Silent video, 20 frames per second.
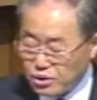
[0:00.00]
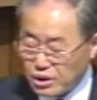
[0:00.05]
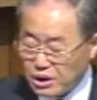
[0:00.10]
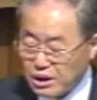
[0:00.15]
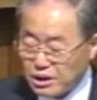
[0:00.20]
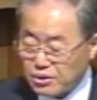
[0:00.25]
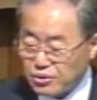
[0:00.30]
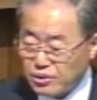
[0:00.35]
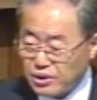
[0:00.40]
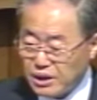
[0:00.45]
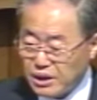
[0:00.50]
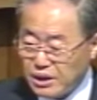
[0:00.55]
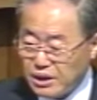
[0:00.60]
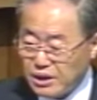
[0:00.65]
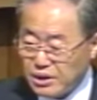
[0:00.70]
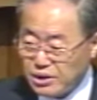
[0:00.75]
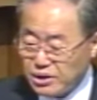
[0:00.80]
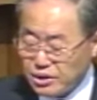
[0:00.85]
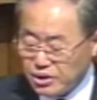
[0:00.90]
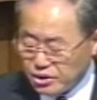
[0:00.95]
당하거나
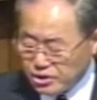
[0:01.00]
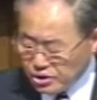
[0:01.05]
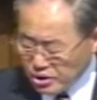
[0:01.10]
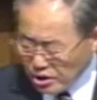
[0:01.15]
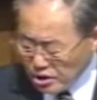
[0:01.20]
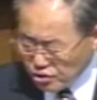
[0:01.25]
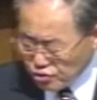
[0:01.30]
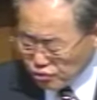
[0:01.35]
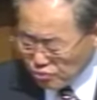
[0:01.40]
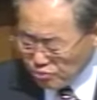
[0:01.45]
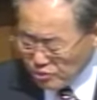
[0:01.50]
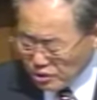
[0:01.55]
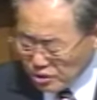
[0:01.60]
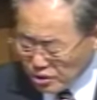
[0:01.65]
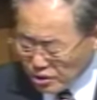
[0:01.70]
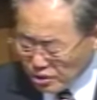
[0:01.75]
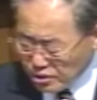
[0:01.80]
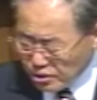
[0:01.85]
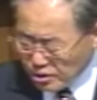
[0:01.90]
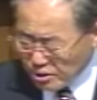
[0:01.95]
예수
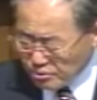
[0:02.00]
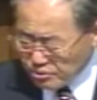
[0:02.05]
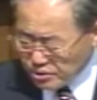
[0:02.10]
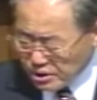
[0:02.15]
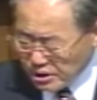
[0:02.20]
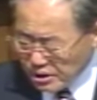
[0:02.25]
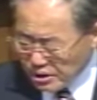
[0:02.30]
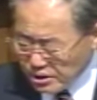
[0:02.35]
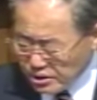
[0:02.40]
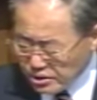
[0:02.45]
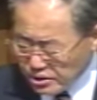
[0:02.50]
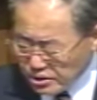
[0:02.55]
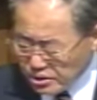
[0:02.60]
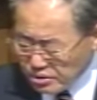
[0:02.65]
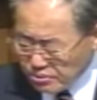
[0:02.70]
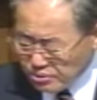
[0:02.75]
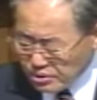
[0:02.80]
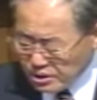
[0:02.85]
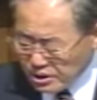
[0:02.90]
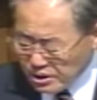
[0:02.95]
믿는 것 때문에
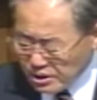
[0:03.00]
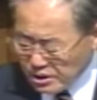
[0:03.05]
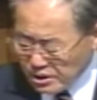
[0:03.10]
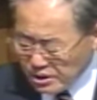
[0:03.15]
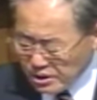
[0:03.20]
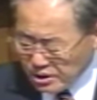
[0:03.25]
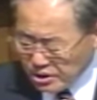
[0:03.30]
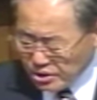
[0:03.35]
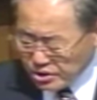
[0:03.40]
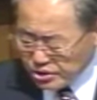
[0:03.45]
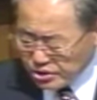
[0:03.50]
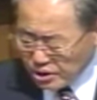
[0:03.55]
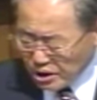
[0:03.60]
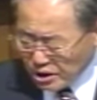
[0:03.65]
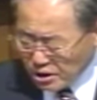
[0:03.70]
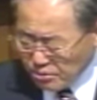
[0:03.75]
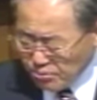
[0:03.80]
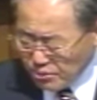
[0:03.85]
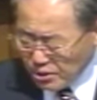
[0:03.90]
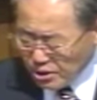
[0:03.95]
여러분이
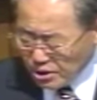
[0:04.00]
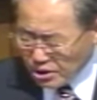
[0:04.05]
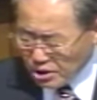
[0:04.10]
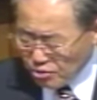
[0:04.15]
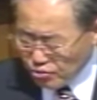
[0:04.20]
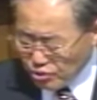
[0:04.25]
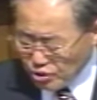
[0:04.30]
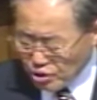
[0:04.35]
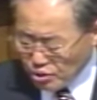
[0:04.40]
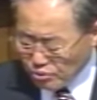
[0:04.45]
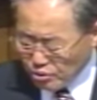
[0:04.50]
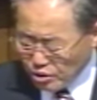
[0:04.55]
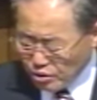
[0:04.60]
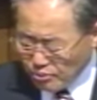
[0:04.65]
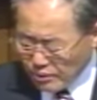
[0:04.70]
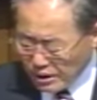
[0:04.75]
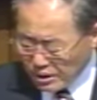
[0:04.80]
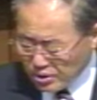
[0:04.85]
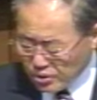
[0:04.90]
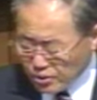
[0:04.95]
생명의 위협을
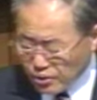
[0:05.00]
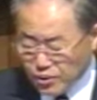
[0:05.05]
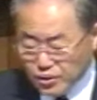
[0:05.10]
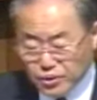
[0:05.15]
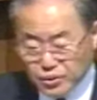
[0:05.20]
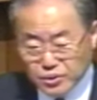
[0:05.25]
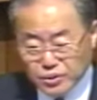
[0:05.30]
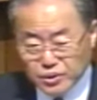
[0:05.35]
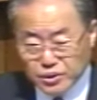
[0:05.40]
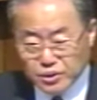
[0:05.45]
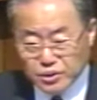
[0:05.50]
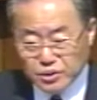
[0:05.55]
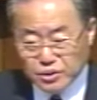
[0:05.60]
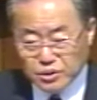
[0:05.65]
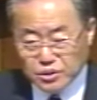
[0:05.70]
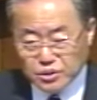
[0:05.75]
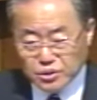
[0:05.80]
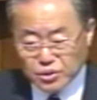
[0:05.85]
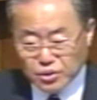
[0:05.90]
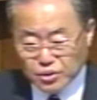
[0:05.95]
받고
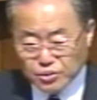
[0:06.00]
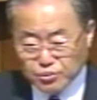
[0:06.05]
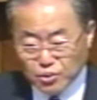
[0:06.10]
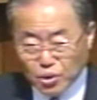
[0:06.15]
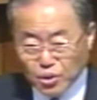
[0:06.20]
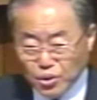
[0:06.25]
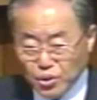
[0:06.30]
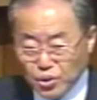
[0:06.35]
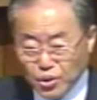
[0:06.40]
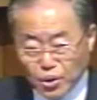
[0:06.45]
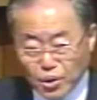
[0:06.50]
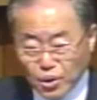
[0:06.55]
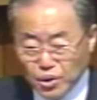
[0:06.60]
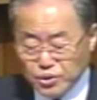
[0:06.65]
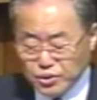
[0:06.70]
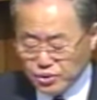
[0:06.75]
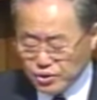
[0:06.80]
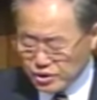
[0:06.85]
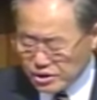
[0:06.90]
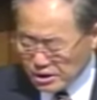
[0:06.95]
또
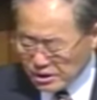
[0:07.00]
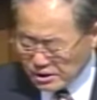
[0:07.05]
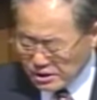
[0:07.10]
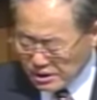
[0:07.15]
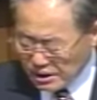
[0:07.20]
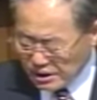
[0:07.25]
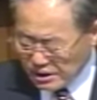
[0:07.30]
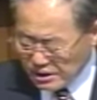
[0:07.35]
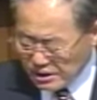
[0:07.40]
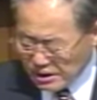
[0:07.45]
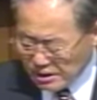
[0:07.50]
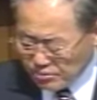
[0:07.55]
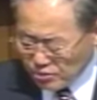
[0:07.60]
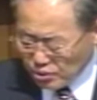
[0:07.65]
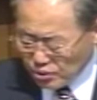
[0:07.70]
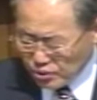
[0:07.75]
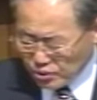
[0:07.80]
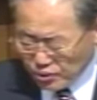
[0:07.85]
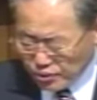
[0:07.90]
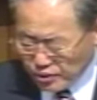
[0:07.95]
모든 직장이나
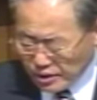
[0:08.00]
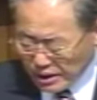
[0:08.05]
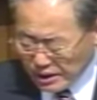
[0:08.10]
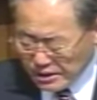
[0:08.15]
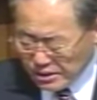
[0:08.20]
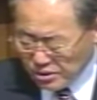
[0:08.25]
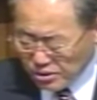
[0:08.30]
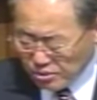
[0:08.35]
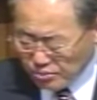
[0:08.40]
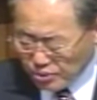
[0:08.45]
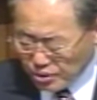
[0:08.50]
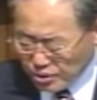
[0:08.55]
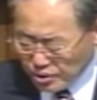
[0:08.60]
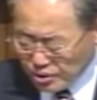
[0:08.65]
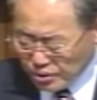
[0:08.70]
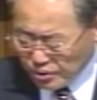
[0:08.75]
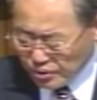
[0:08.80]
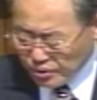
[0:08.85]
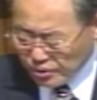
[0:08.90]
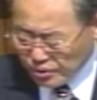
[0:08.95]
모든 것 다
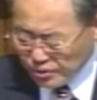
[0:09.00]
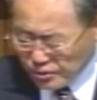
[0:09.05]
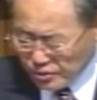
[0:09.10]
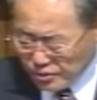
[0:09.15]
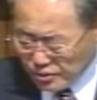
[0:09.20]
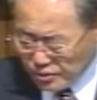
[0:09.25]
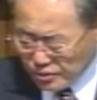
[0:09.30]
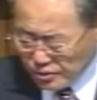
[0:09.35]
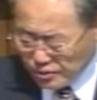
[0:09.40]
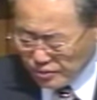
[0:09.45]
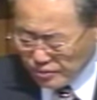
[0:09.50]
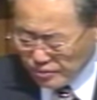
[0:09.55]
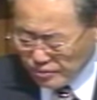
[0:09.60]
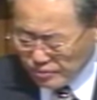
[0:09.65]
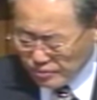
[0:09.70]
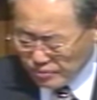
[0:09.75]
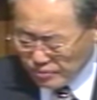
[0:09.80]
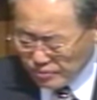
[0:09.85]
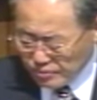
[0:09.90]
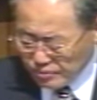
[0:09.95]
잃어버리고
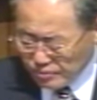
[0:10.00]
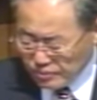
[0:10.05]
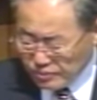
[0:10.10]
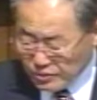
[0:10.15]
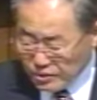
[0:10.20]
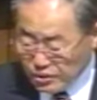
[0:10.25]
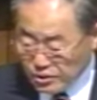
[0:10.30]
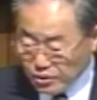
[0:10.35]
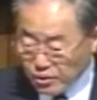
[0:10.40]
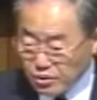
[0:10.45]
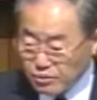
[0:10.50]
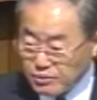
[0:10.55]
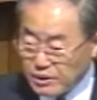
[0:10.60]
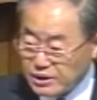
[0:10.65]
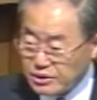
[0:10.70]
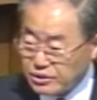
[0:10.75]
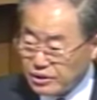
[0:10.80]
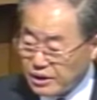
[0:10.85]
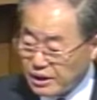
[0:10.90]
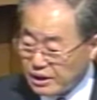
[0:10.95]
얼마
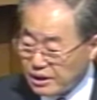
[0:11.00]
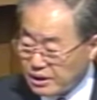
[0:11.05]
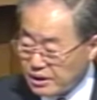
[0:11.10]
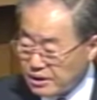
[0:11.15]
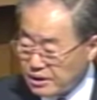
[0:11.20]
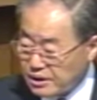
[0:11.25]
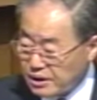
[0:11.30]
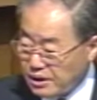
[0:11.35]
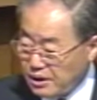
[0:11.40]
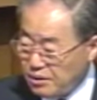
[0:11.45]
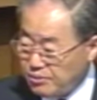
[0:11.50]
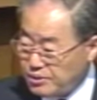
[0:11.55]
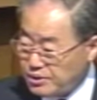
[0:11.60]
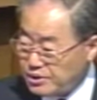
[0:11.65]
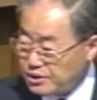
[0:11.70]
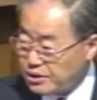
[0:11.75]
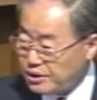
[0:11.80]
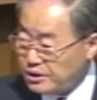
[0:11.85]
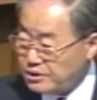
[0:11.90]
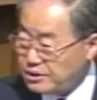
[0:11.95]
전에
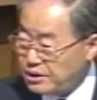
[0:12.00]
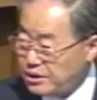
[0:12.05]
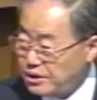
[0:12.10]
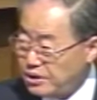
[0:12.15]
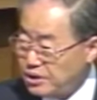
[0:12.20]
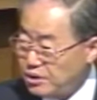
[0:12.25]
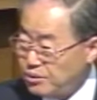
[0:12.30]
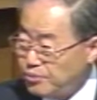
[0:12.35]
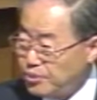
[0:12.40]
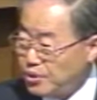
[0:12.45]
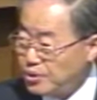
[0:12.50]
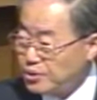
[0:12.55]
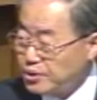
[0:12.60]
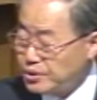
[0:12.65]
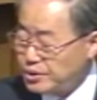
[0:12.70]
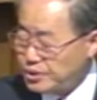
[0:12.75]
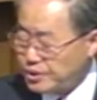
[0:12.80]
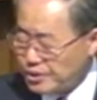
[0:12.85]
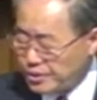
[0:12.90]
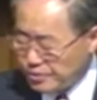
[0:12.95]
텔레비전에서 연예인 본
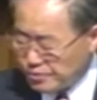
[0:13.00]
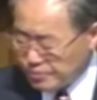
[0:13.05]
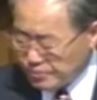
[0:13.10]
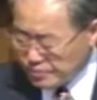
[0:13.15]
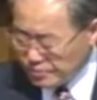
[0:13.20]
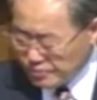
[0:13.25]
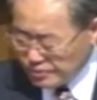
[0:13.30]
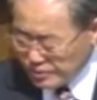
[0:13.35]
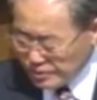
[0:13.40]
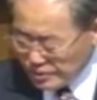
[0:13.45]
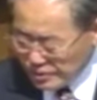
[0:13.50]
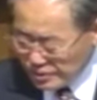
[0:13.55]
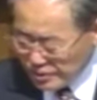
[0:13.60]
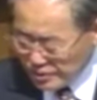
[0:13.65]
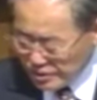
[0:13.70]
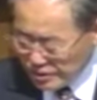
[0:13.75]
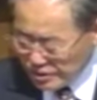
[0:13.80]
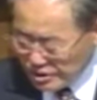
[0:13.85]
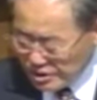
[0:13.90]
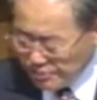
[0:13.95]
것처럼
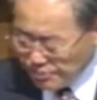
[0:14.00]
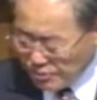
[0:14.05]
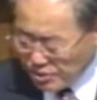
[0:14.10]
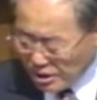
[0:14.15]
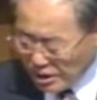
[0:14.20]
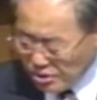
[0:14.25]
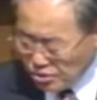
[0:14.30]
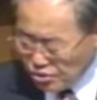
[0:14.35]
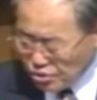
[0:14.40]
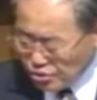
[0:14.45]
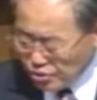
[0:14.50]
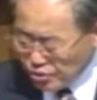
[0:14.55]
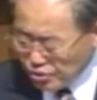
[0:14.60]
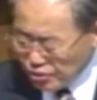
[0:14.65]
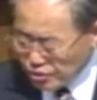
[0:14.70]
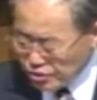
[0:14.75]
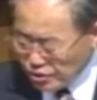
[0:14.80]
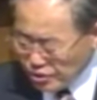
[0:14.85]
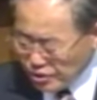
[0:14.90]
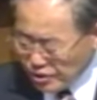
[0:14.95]
집단
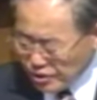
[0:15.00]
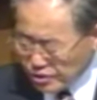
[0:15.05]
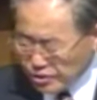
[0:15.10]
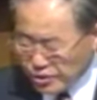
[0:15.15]
수용소에